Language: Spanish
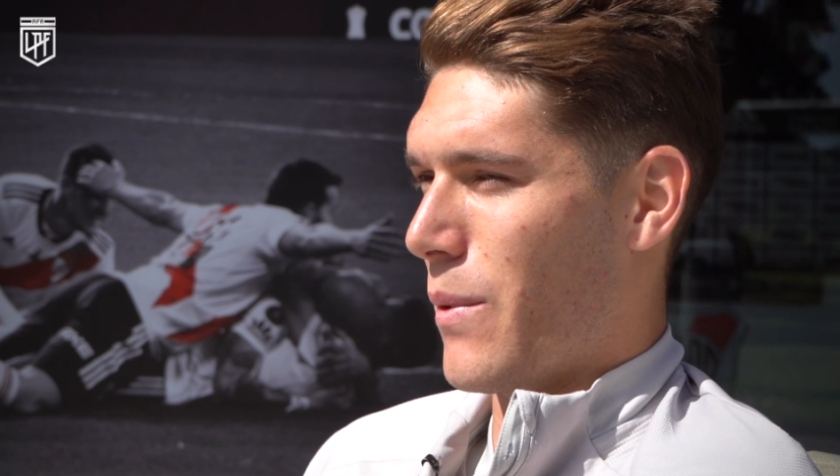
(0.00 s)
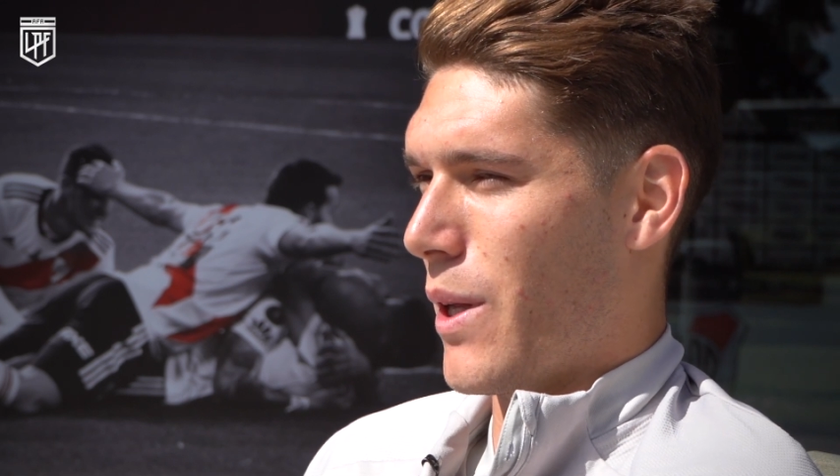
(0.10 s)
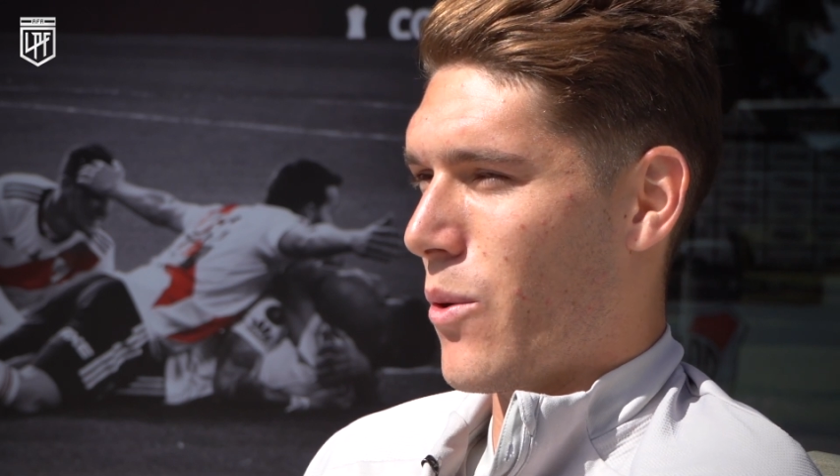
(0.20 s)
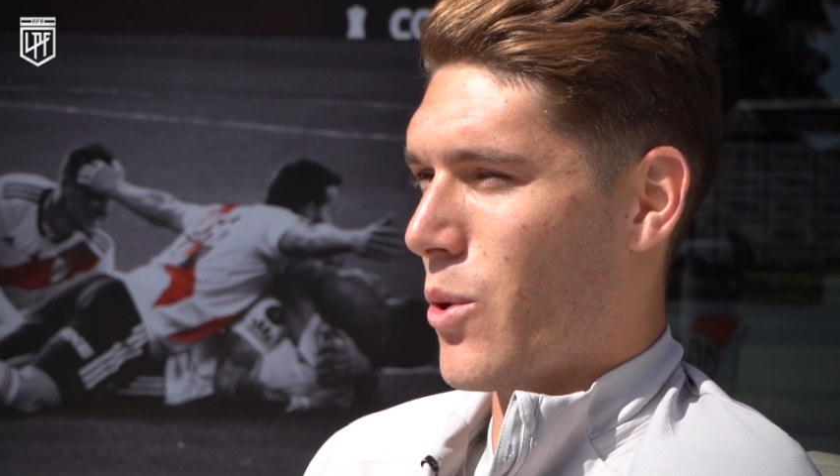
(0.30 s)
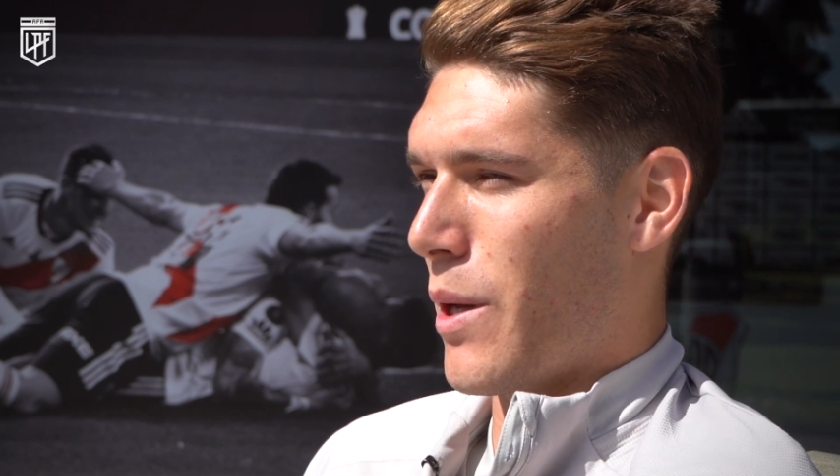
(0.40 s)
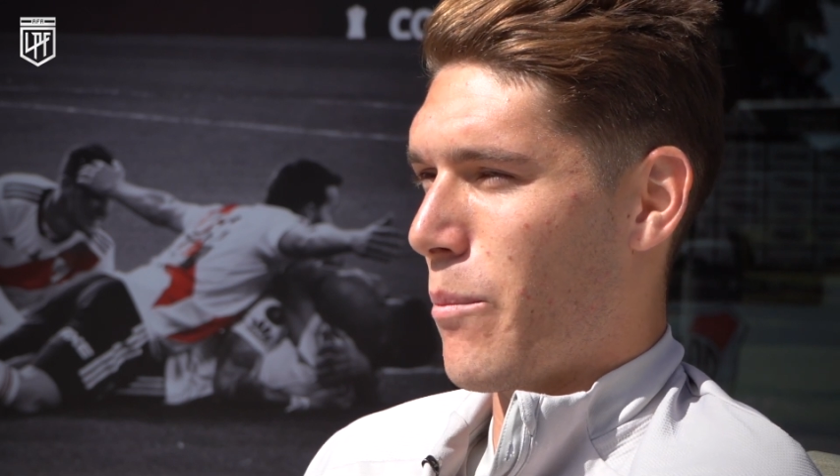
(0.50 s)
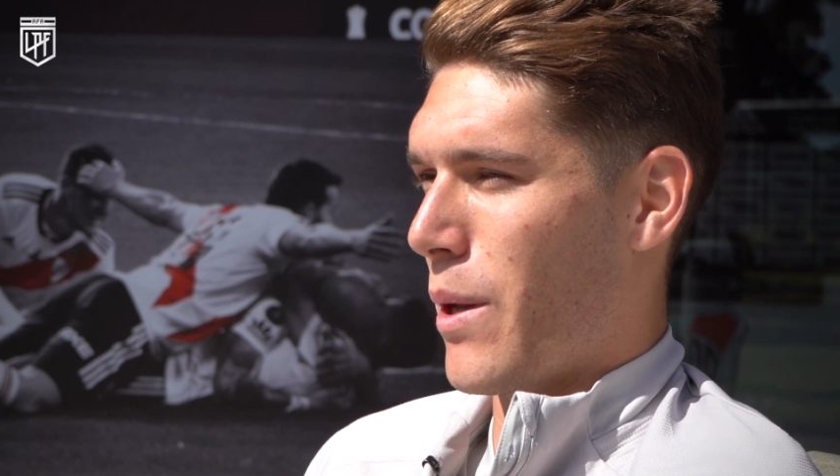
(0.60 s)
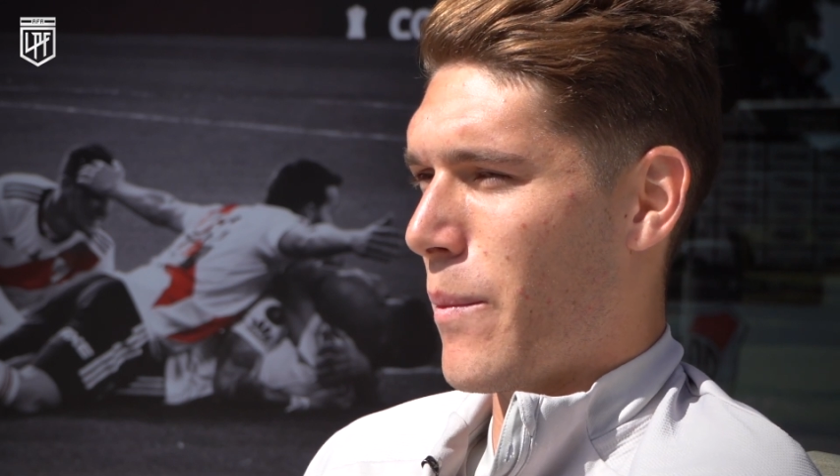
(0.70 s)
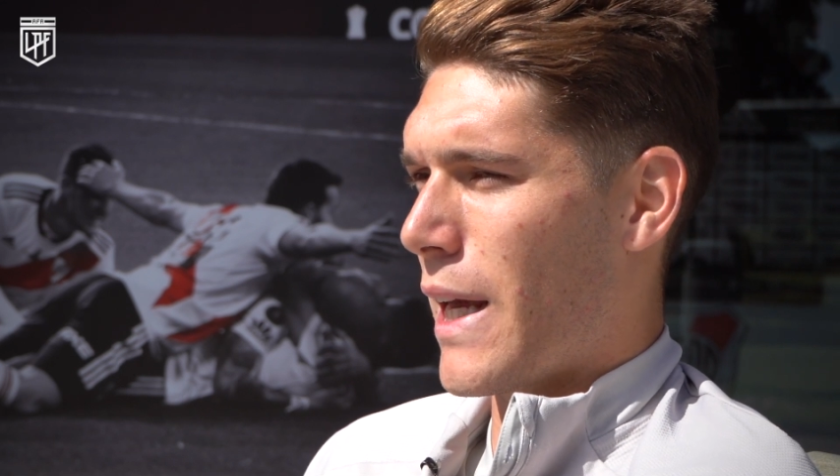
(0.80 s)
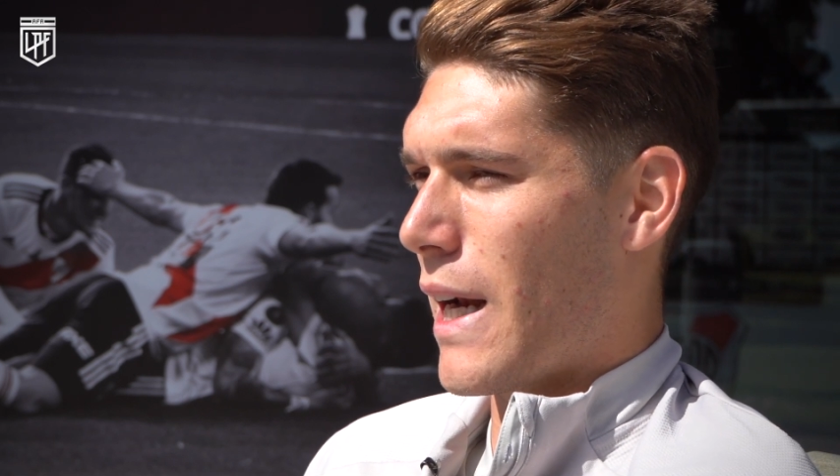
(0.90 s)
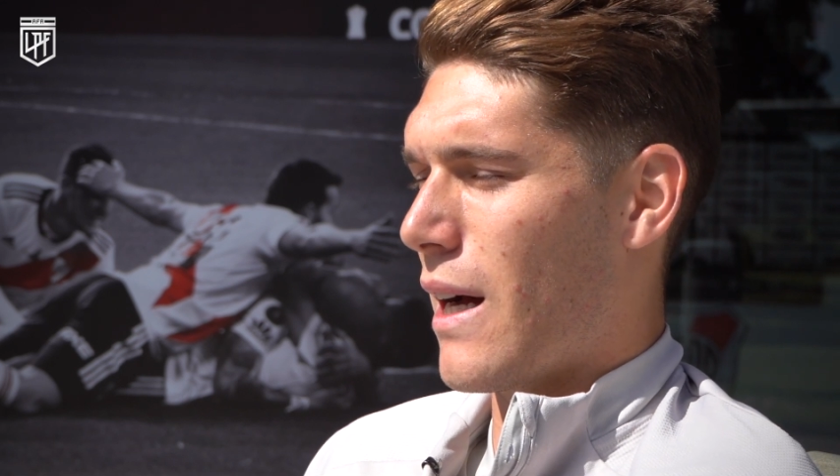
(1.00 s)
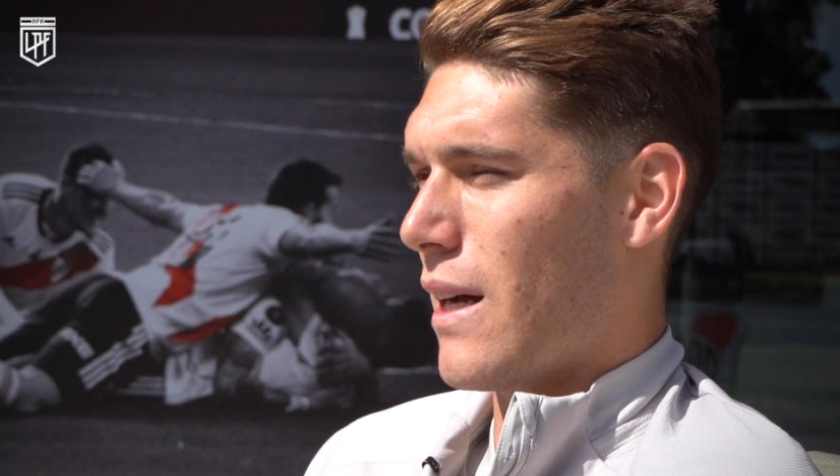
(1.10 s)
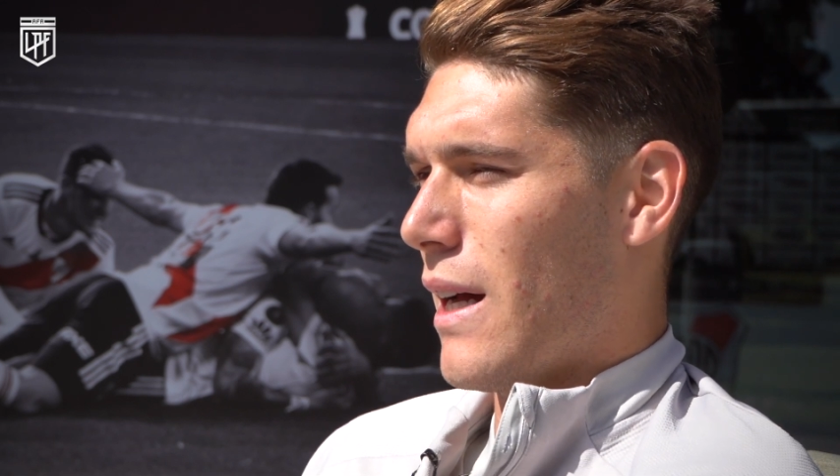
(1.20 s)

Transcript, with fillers: debut en primera.